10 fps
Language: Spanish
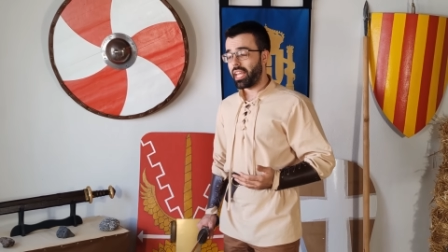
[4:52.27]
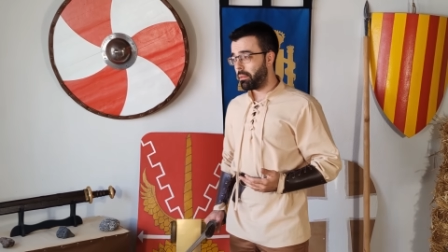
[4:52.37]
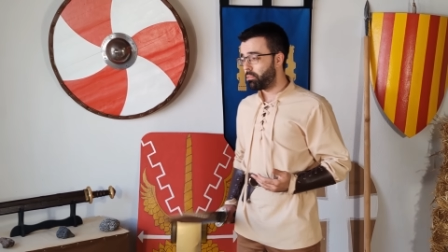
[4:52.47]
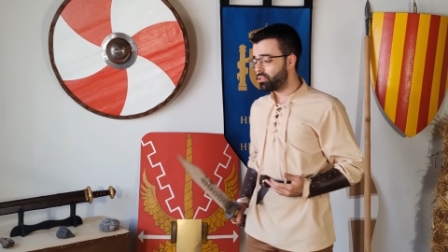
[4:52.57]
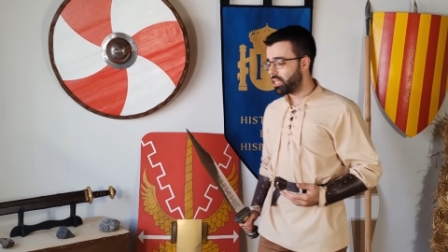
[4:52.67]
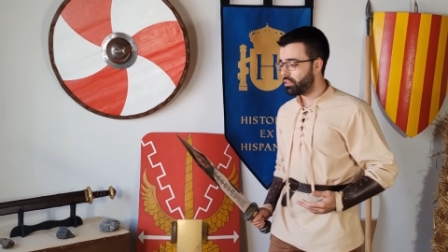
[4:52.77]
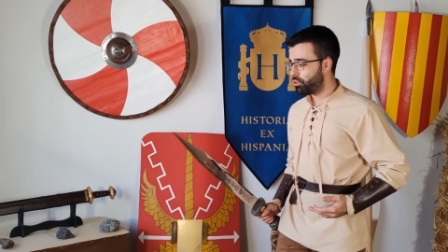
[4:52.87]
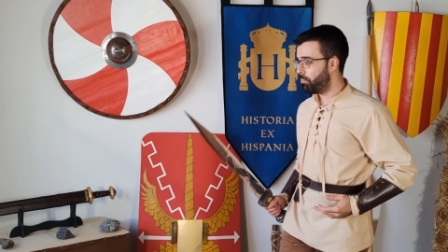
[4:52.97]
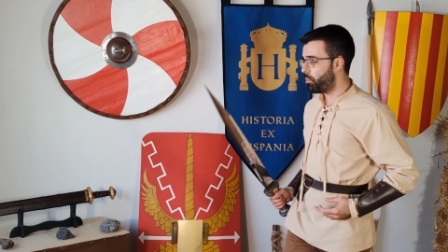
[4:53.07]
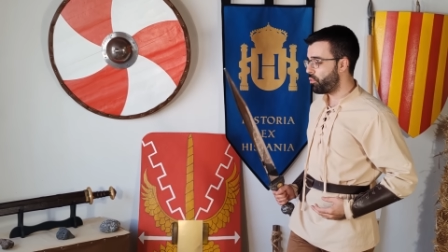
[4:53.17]
Y por
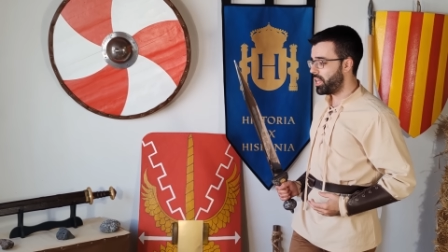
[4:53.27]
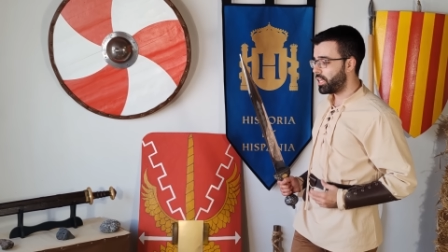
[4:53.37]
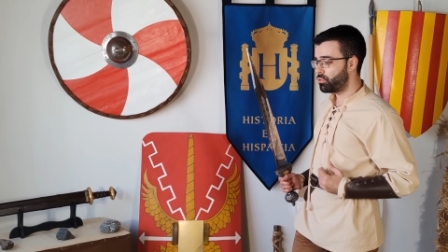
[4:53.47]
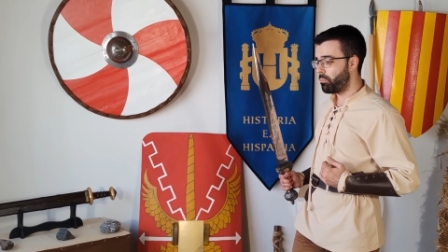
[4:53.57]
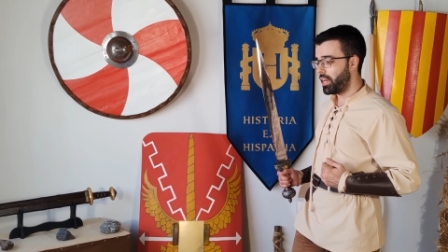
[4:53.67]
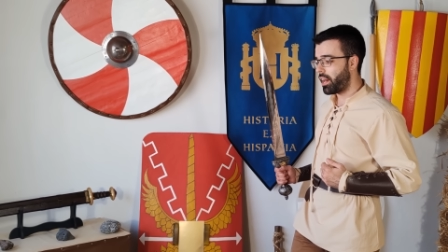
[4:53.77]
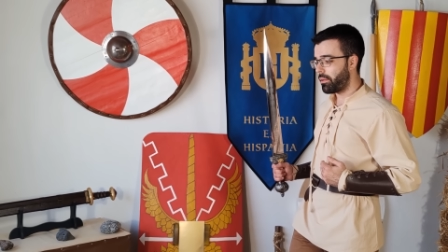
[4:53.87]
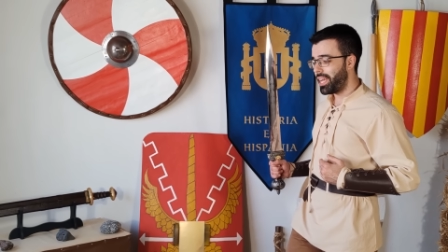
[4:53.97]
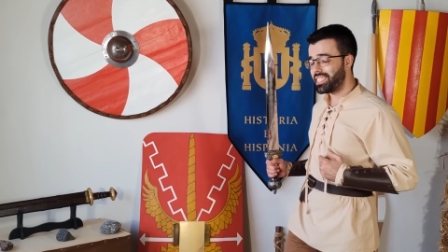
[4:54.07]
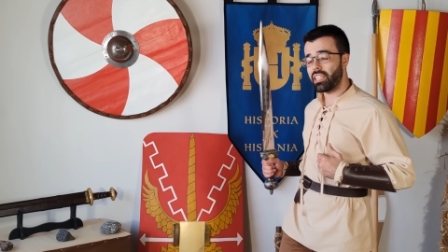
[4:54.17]
tanto podría
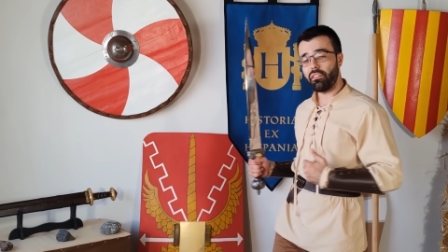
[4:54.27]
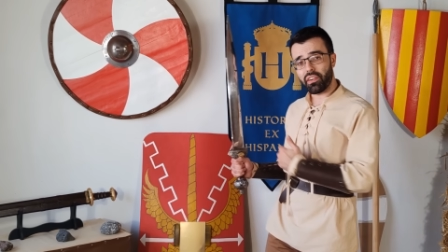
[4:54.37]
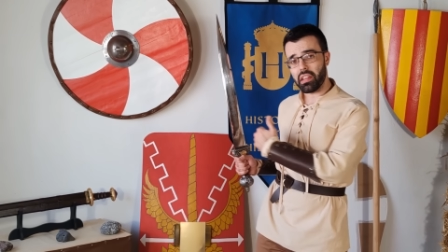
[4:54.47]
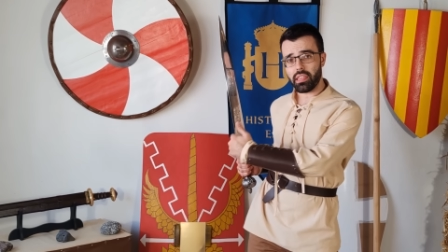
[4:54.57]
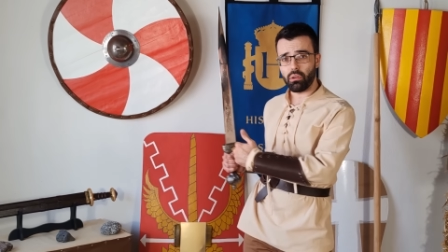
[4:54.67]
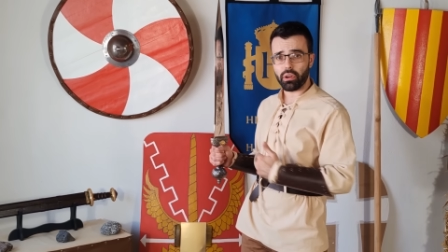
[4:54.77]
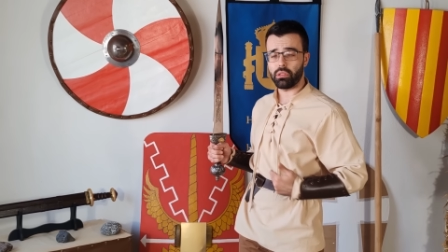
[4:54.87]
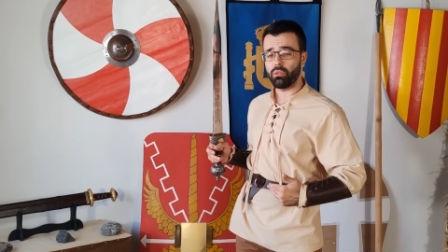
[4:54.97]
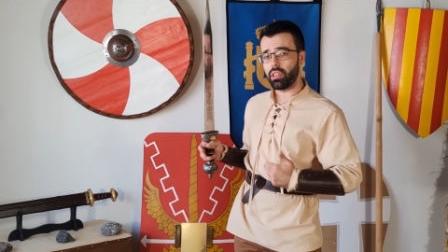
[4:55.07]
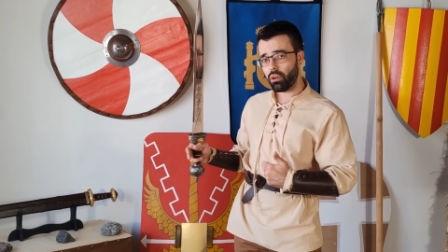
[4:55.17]
superar esa diferencia de
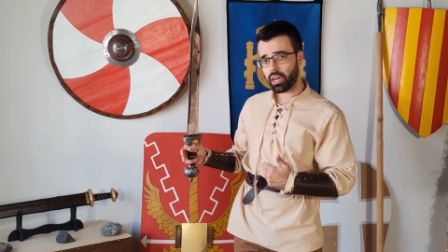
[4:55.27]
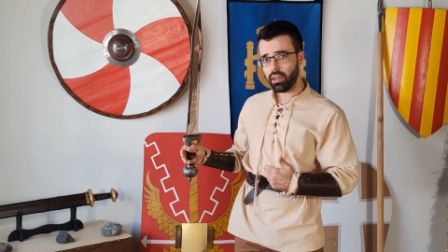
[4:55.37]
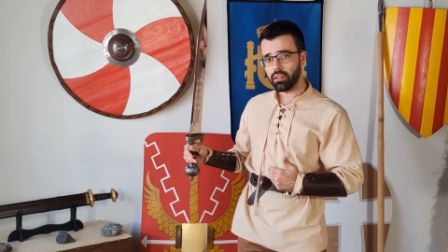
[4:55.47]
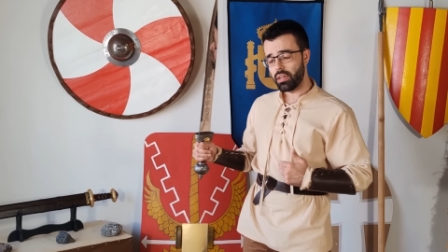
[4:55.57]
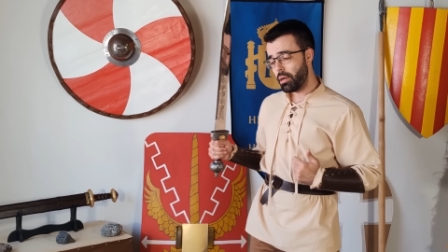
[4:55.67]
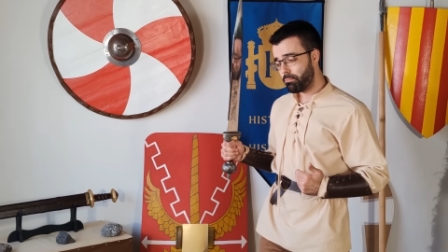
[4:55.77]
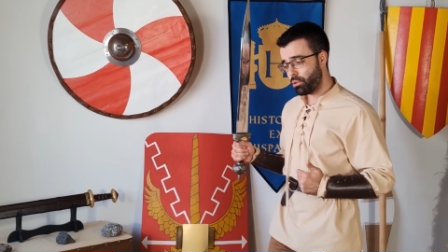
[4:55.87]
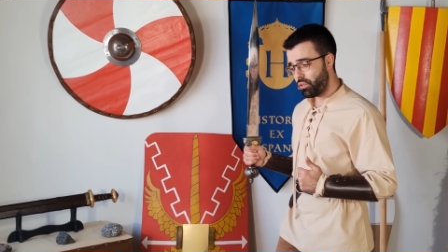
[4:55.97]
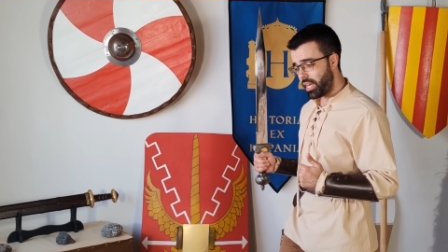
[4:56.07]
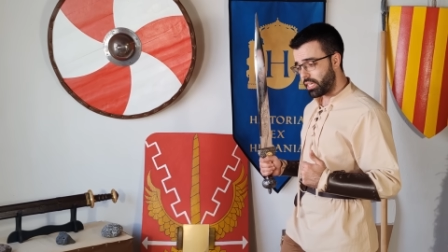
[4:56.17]
longitud de hoja,
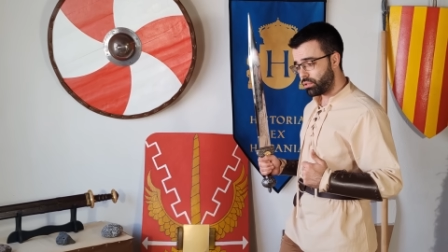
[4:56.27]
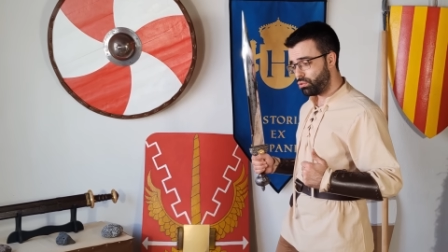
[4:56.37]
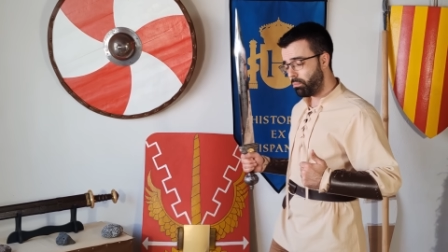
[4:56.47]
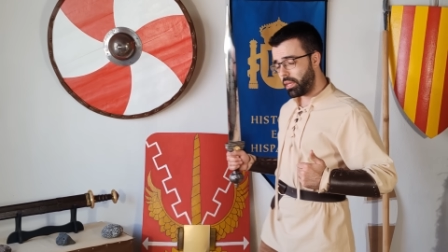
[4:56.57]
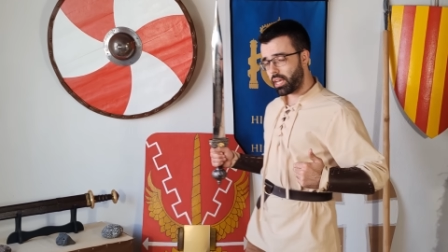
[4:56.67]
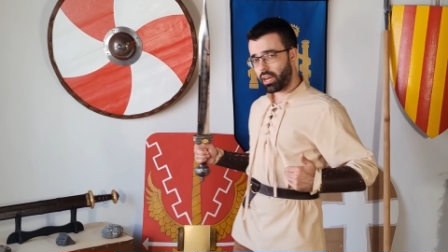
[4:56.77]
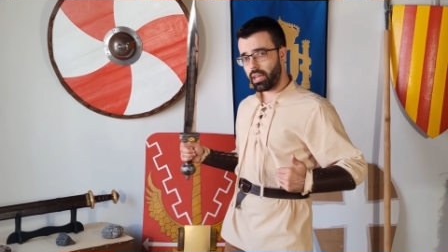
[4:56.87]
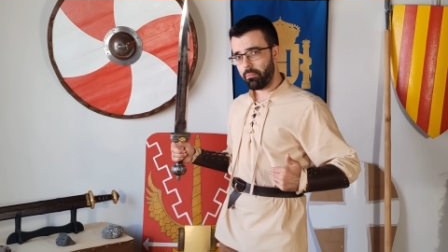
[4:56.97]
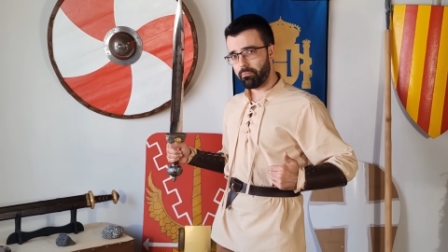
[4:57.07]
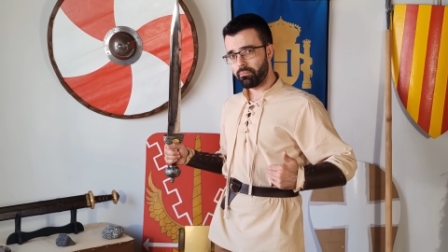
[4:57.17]
podría
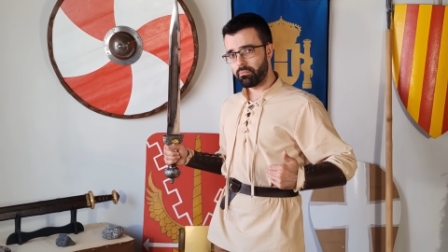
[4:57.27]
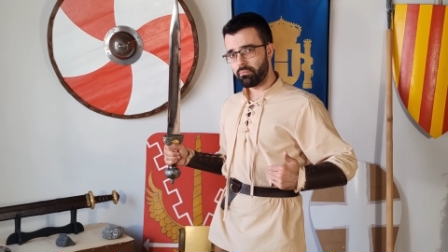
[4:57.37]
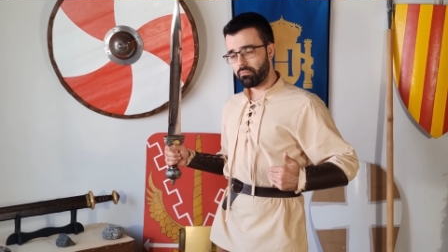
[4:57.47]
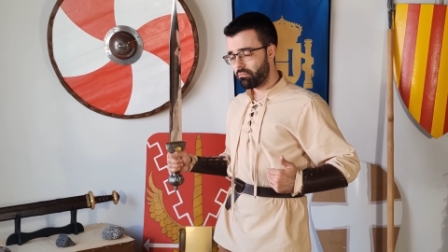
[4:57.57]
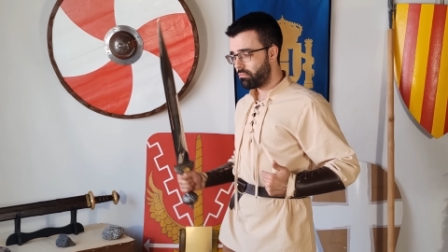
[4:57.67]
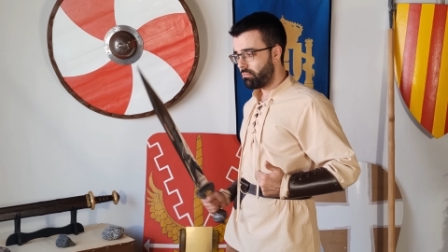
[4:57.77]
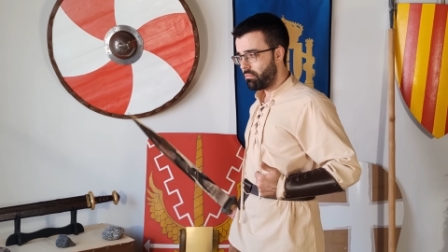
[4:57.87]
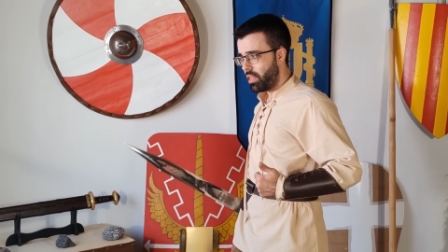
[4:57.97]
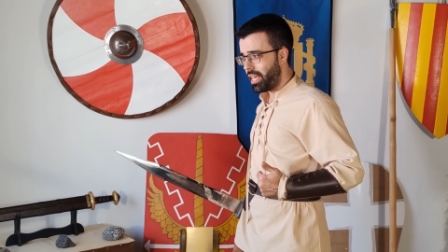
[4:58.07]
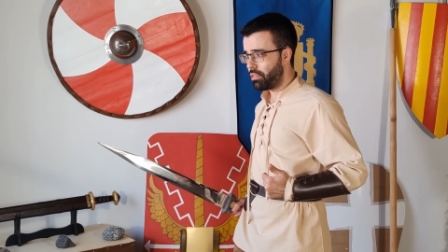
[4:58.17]
superarla
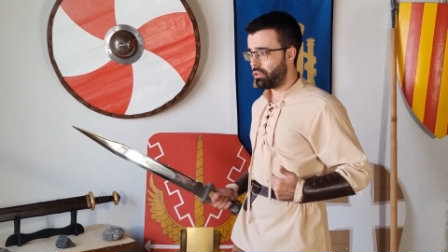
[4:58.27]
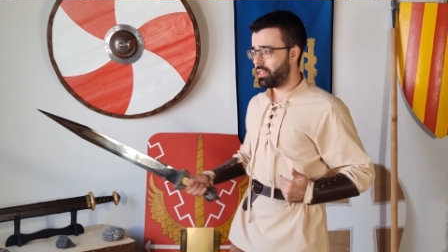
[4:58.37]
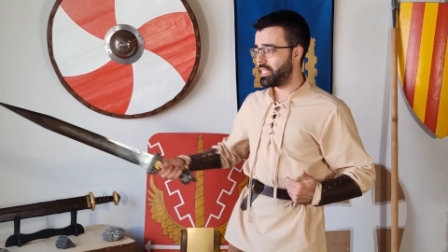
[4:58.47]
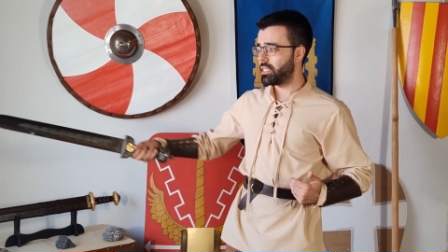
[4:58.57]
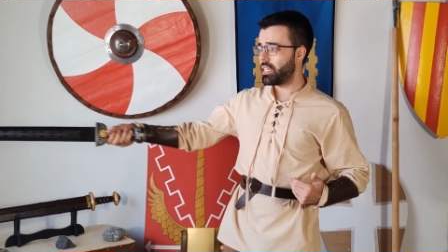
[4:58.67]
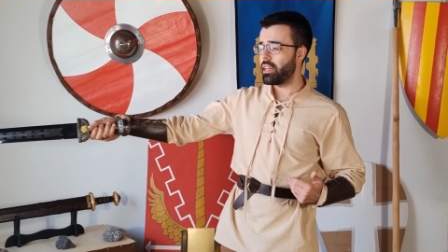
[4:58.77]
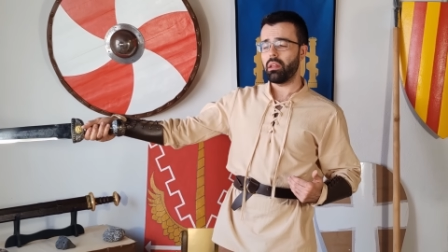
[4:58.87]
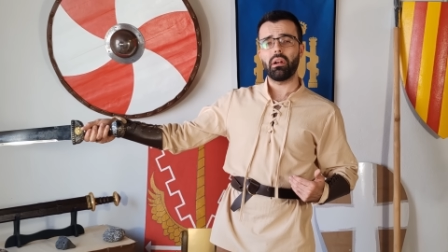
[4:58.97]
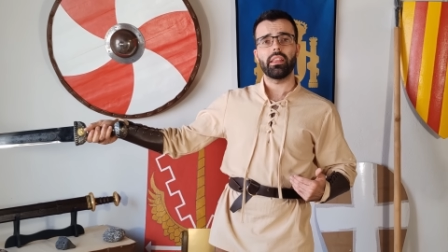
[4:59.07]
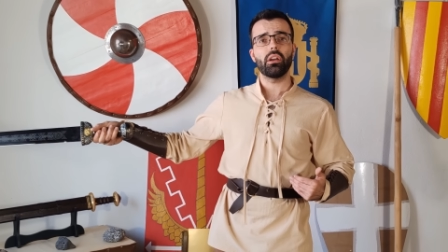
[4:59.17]
y entonces ya estar en
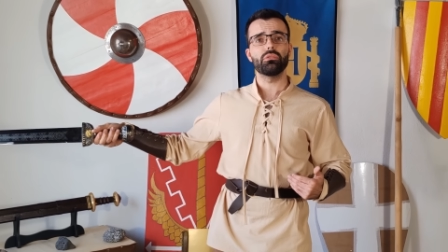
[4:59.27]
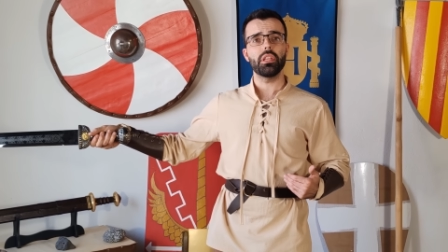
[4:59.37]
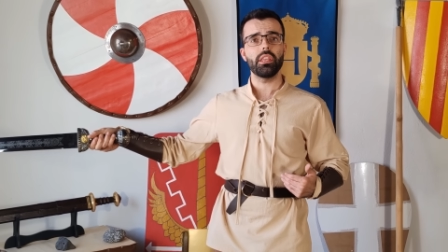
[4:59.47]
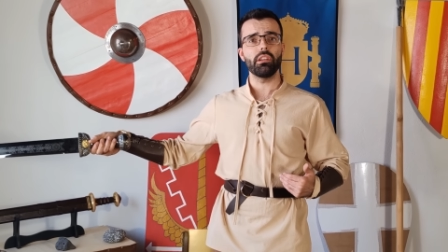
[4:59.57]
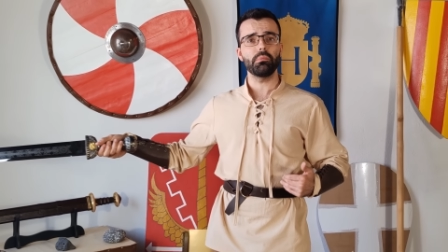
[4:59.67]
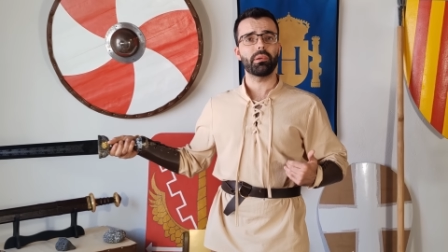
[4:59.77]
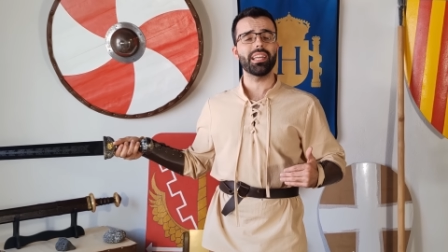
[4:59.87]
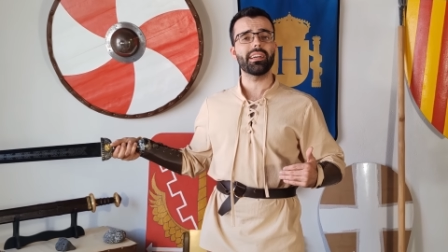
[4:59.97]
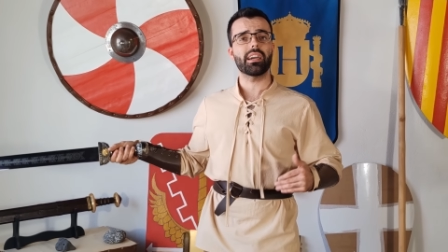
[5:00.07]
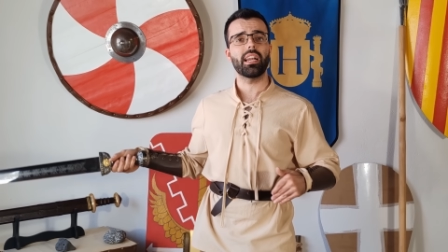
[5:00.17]
igualdad de condiciones
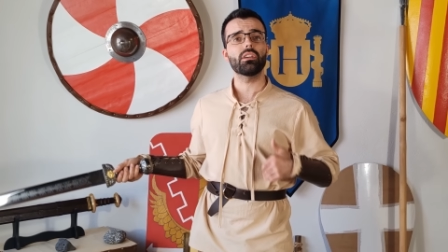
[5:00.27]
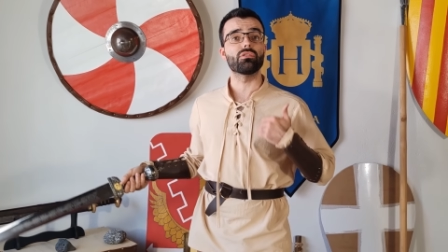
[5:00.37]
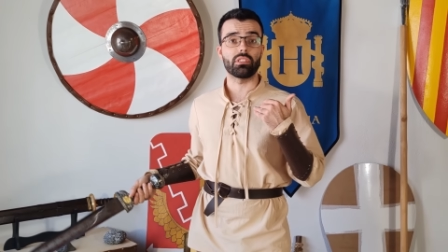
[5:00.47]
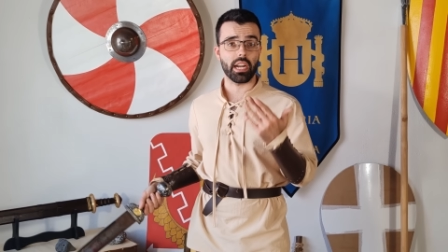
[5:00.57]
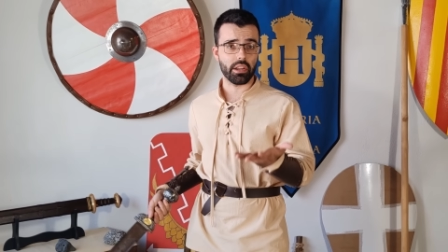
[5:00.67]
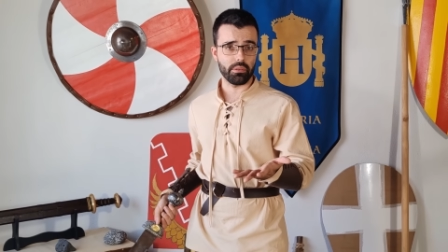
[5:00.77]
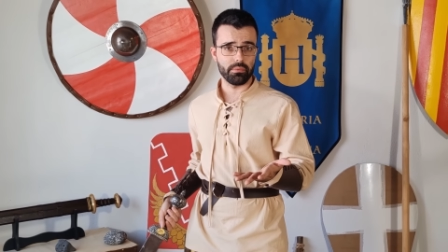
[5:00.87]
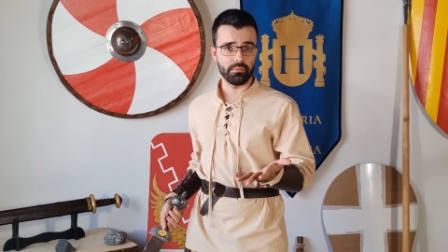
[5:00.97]
para atacar al contrario.